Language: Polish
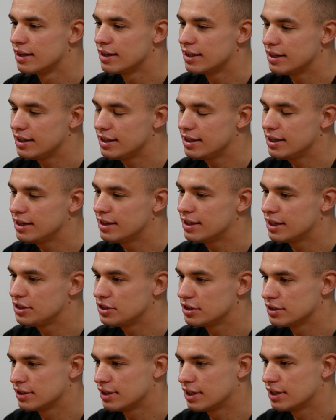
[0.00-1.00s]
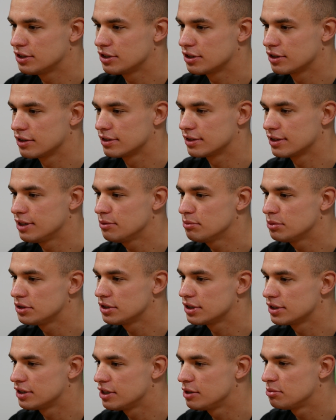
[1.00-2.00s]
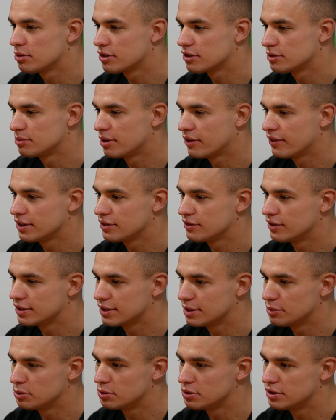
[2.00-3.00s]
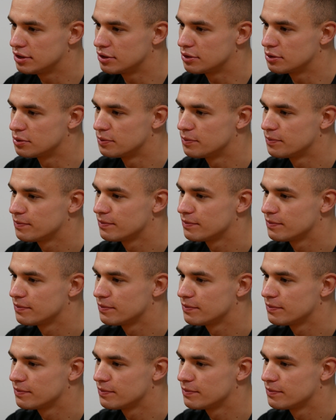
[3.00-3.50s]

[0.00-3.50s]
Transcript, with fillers: I dajcie znać, z kim byście chcieli porozmawiać w następnym odcinku.